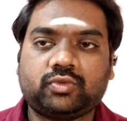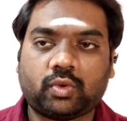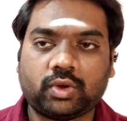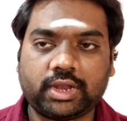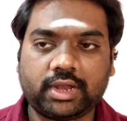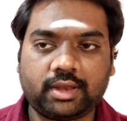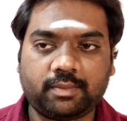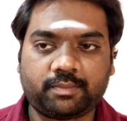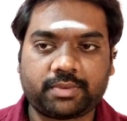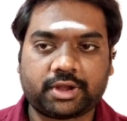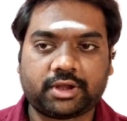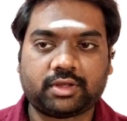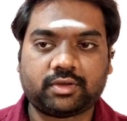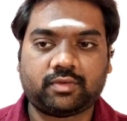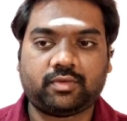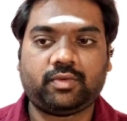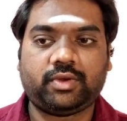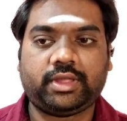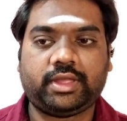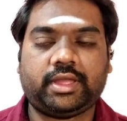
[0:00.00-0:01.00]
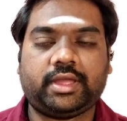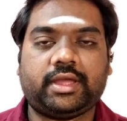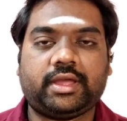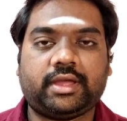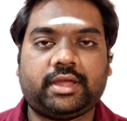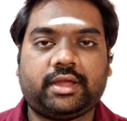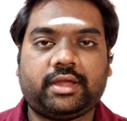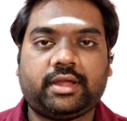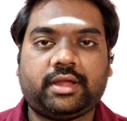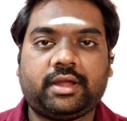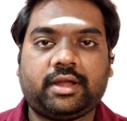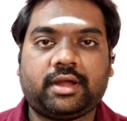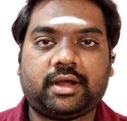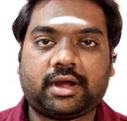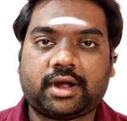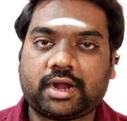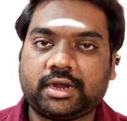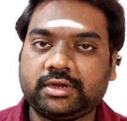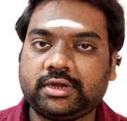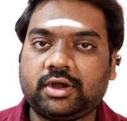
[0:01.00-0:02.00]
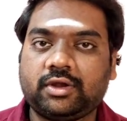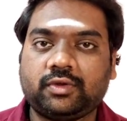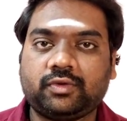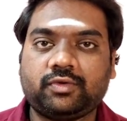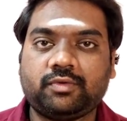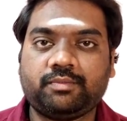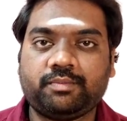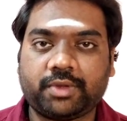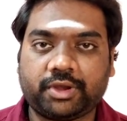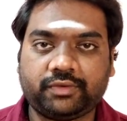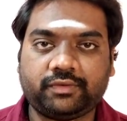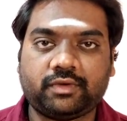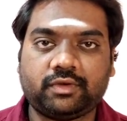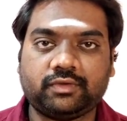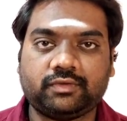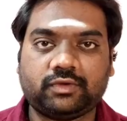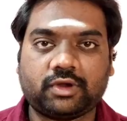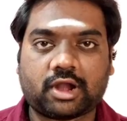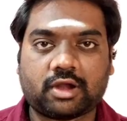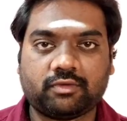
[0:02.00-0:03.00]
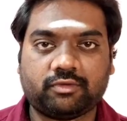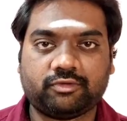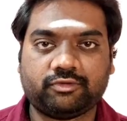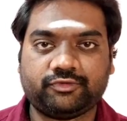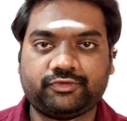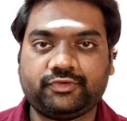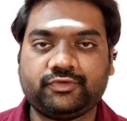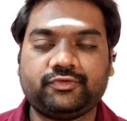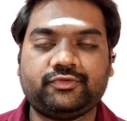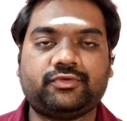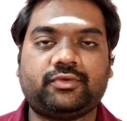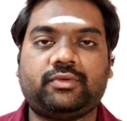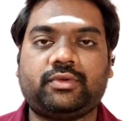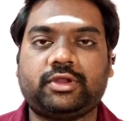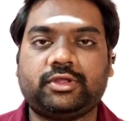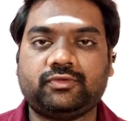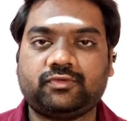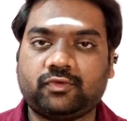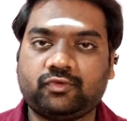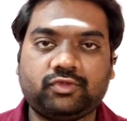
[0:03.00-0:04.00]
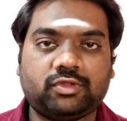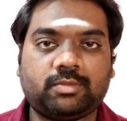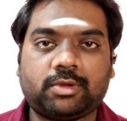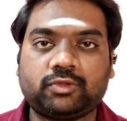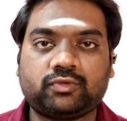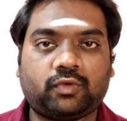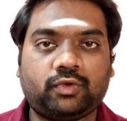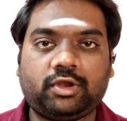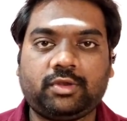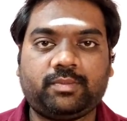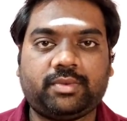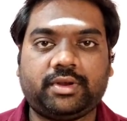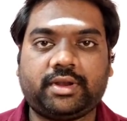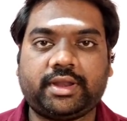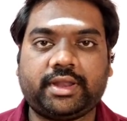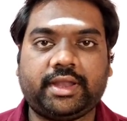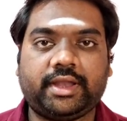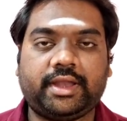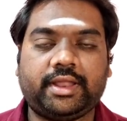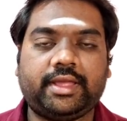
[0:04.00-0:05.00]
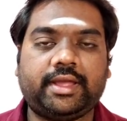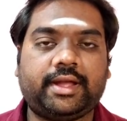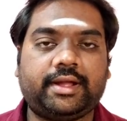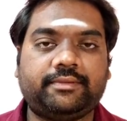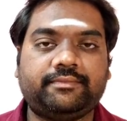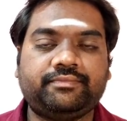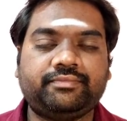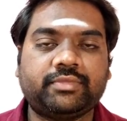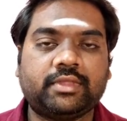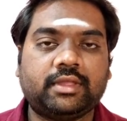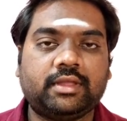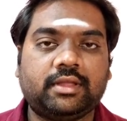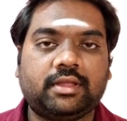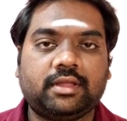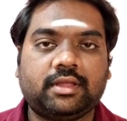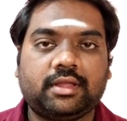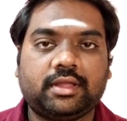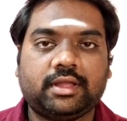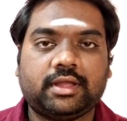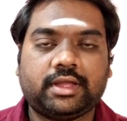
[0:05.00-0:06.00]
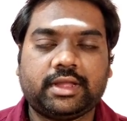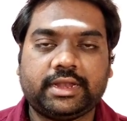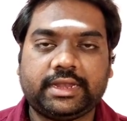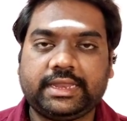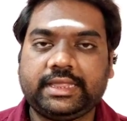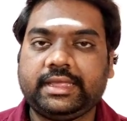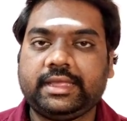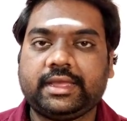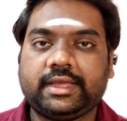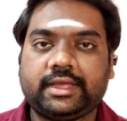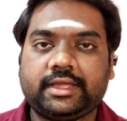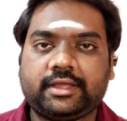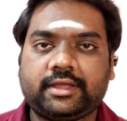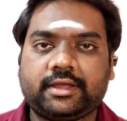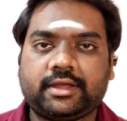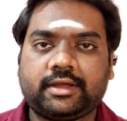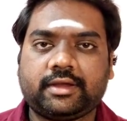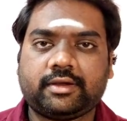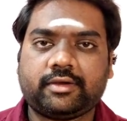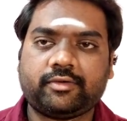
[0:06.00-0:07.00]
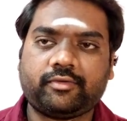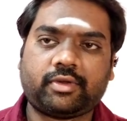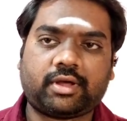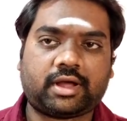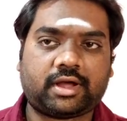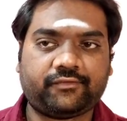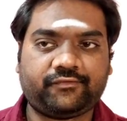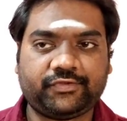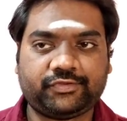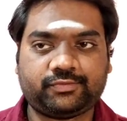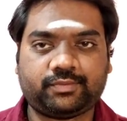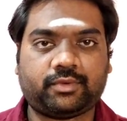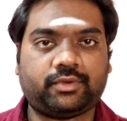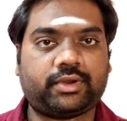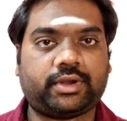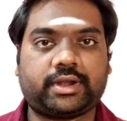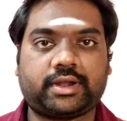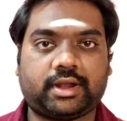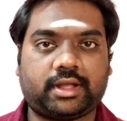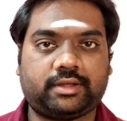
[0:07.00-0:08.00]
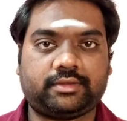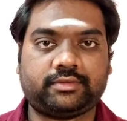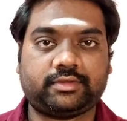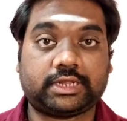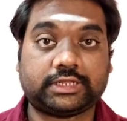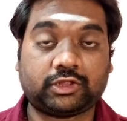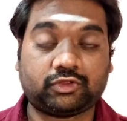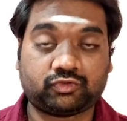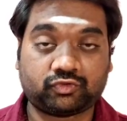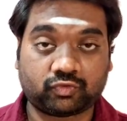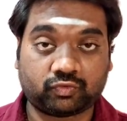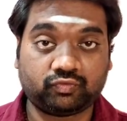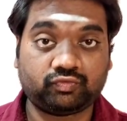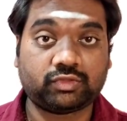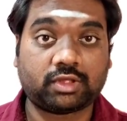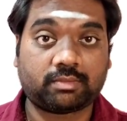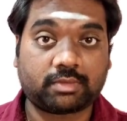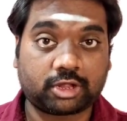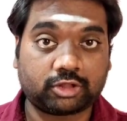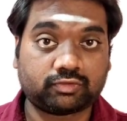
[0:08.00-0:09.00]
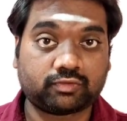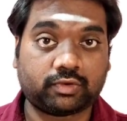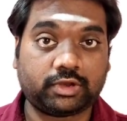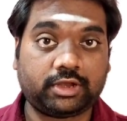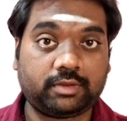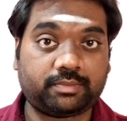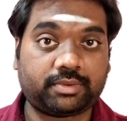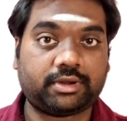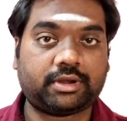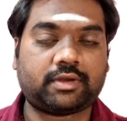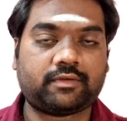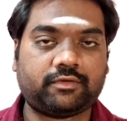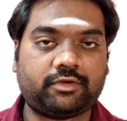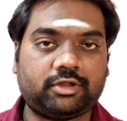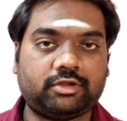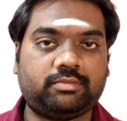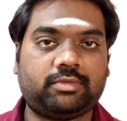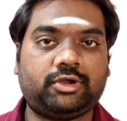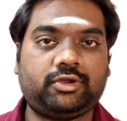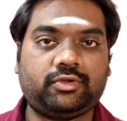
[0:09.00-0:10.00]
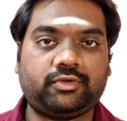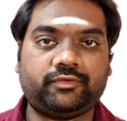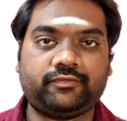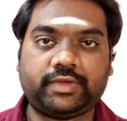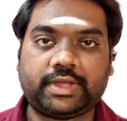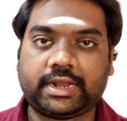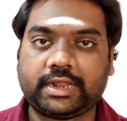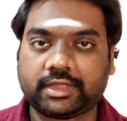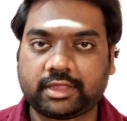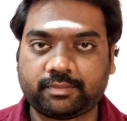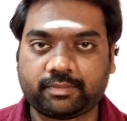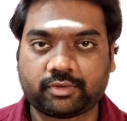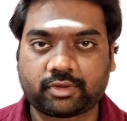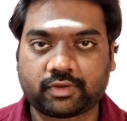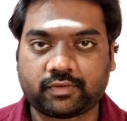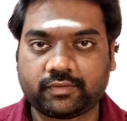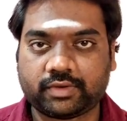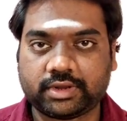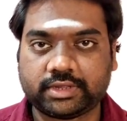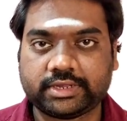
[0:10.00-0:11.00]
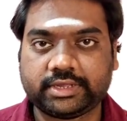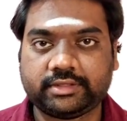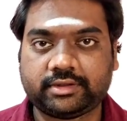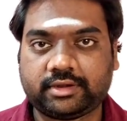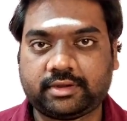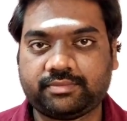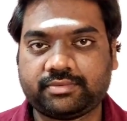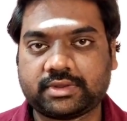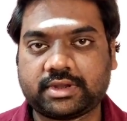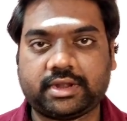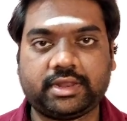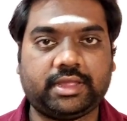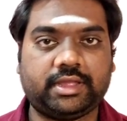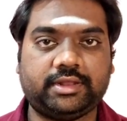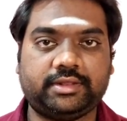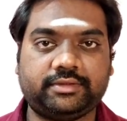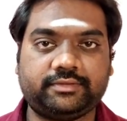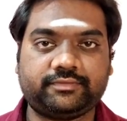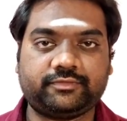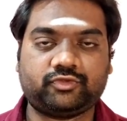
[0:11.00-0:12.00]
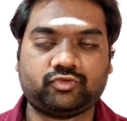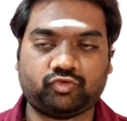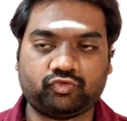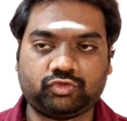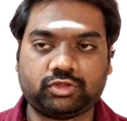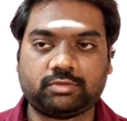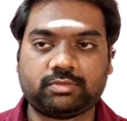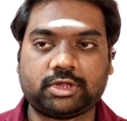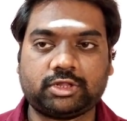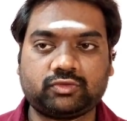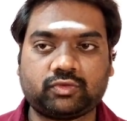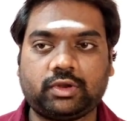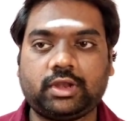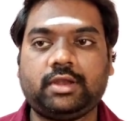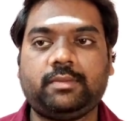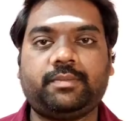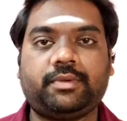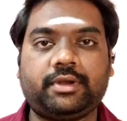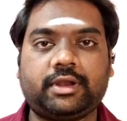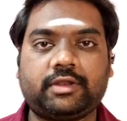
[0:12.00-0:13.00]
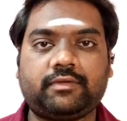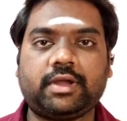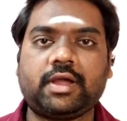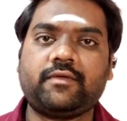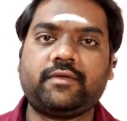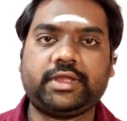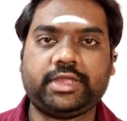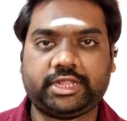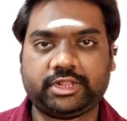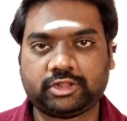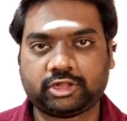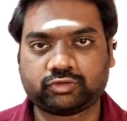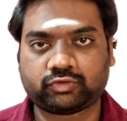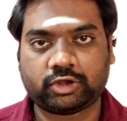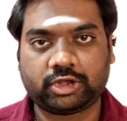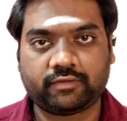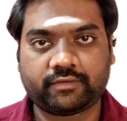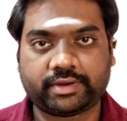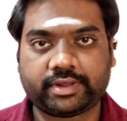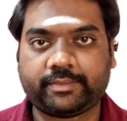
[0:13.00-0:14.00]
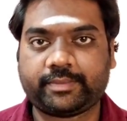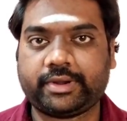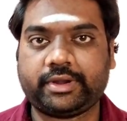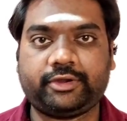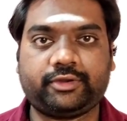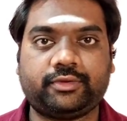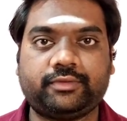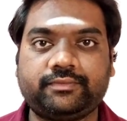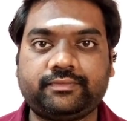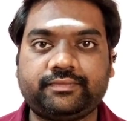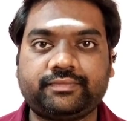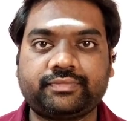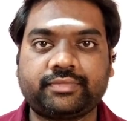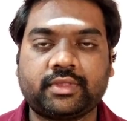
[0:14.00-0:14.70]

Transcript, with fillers: தொழில் பண்ணக்கூடிய ஆண்களுக்கும் பெண்களுக்கும் நான் ஒரு விஷயம் சொல்கிறேன் சொந்தமாக தொழில் பண்ணுறீங்க இல்லையா நீங்கள் ஒரு ஆஃபீஸ் போட்டிருக்கலாம் அதாவது சொந்தமாக தொழில் பண்ணுறவங்களுக்கு மட்டும் வேலைக்கு போகிறவங்களுக்கு இந்த டிப்ஸ் கிடையாது சொந்தமாக தொழில் பண்ணுறவங்க அவங்க எந்த தொழில் வேணால் பண்ணட்டும்